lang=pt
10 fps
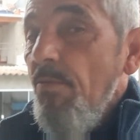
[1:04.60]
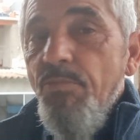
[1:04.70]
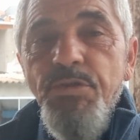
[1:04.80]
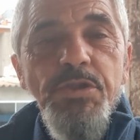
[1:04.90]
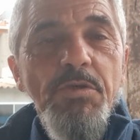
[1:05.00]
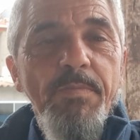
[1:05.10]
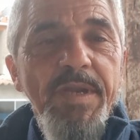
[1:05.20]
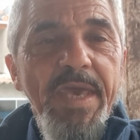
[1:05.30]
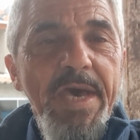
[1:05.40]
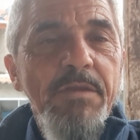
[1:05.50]
muito
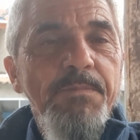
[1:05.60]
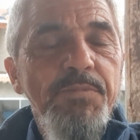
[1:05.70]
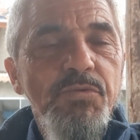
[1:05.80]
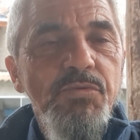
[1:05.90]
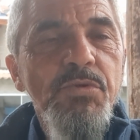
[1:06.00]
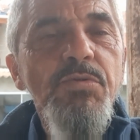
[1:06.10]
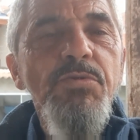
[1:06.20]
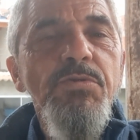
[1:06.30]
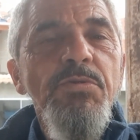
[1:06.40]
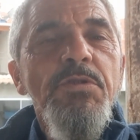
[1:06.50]
obrigado por
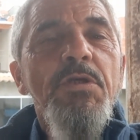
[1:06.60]
todos,